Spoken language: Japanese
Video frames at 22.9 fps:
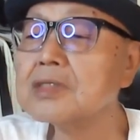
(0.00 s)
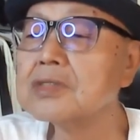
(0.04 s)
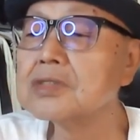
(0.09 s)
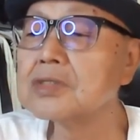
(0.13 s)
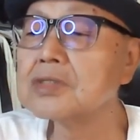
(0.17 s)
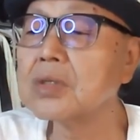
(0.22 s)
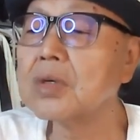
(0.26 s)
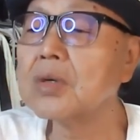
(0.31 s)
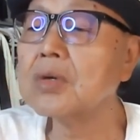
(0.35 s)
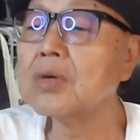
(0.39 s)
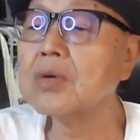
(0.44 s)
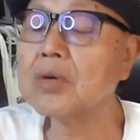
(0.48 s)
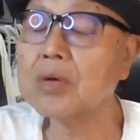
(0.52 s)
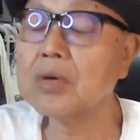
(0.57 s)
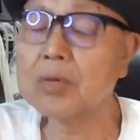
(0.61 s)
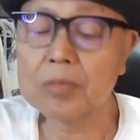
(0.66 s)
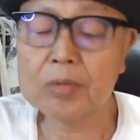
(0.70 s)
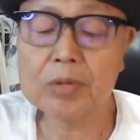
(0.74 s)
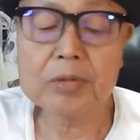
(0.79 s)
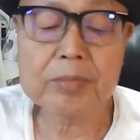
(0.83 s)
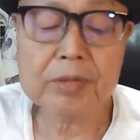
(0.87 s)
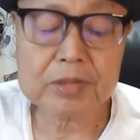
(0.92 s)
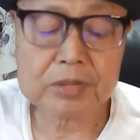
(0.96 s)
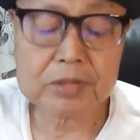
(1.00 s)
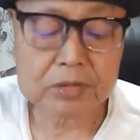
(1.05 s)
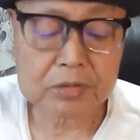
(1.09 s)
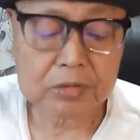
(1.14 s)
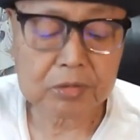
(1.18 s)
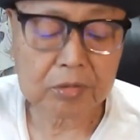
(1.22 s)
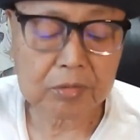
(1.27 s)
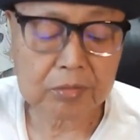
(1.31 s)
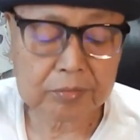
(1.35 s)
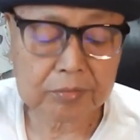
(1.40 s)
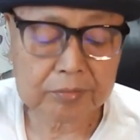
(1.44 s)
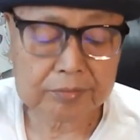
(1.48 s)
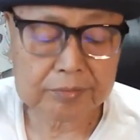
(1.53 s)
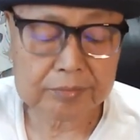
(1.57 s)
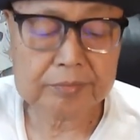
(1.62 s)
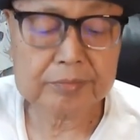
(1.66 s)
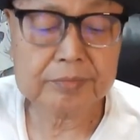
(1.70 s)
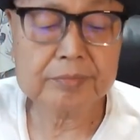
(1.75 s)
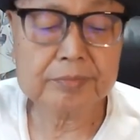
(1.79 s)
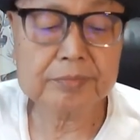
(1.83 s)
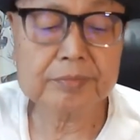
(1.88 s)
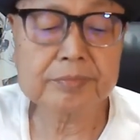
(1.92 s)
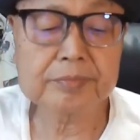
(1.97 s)
そう思いますよ。
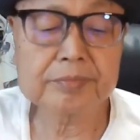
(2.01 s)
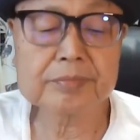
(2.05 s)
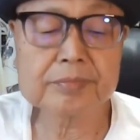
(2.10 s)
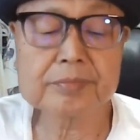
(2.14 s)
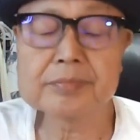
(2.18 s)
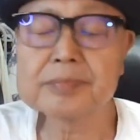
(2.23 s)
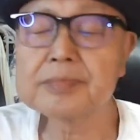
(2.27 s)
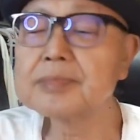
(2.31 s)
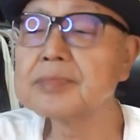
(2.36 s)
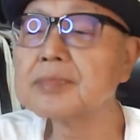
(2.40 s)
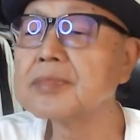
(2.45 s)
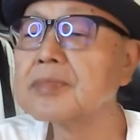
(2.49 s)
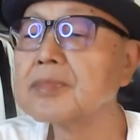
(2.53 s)
うーん。